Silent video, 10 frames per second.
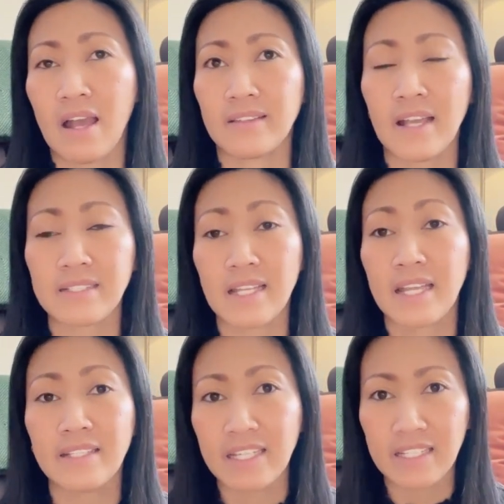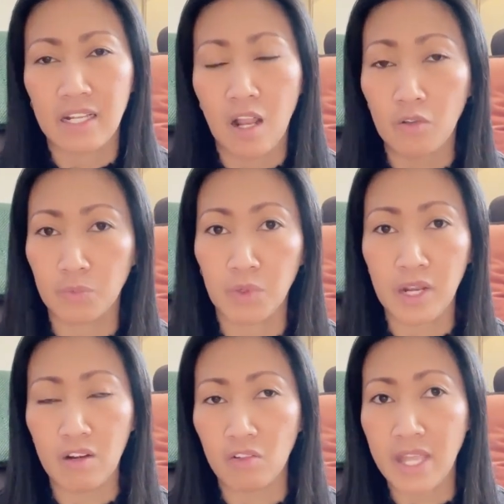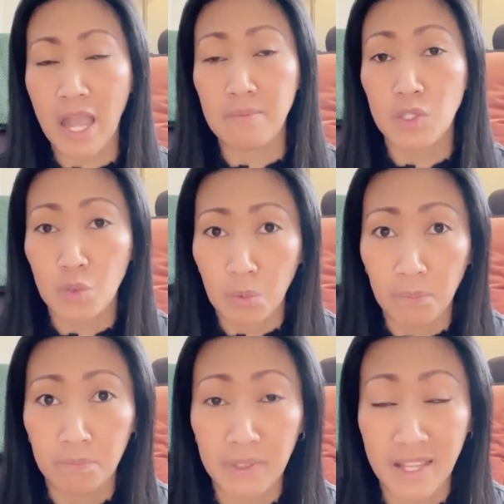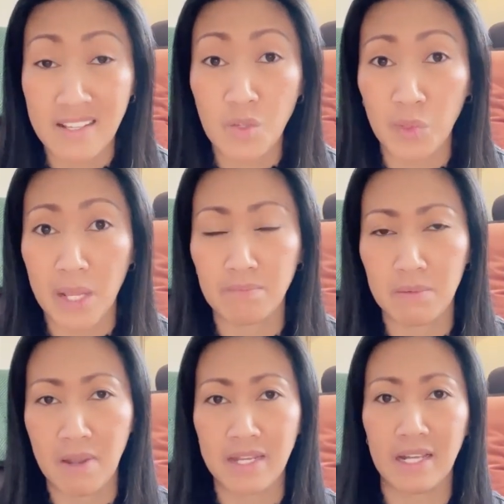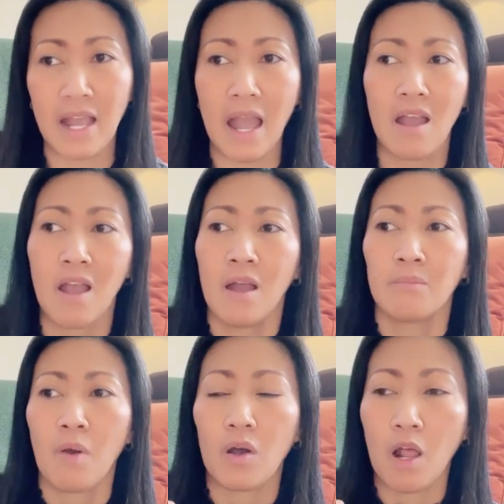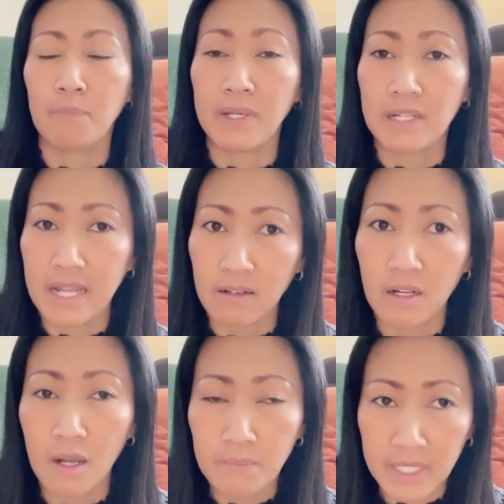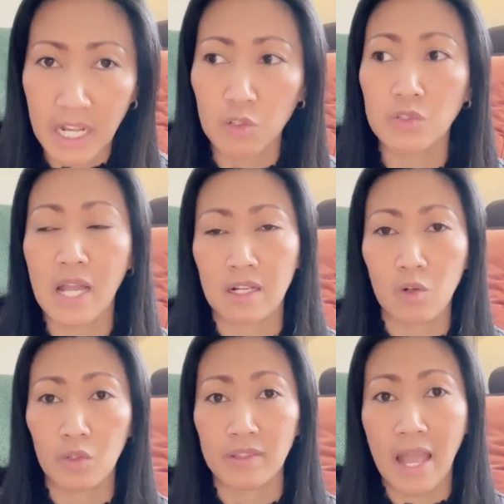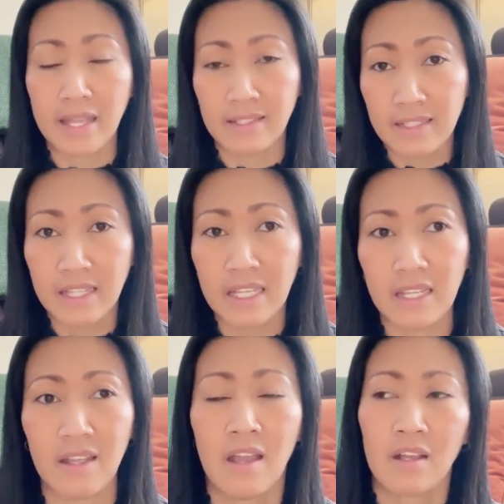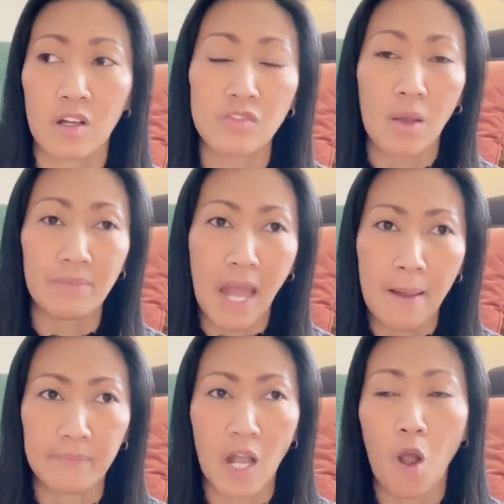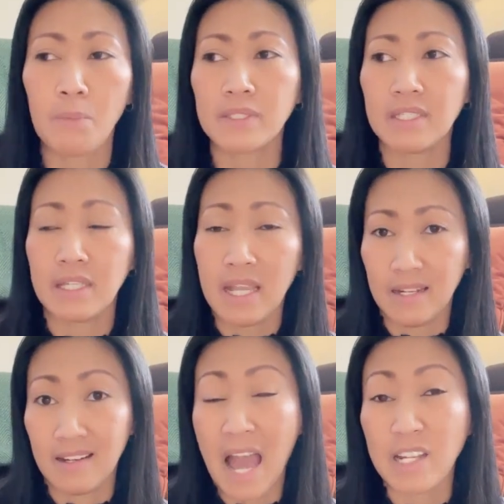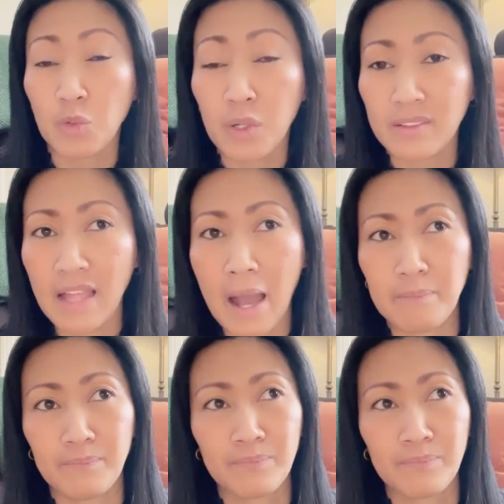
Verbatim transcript: ถ้าจะให้ดีเนี่ยเราสมมติเราเราย้ายมาอยู่ประเทศสวีเดนใหม่ๆ นะคะ พอเราไปเริ่มเรียนรู้จักกับคนไทยที่นี่ก็สอบถามเขาบางทีเห็นร้านนวดตาม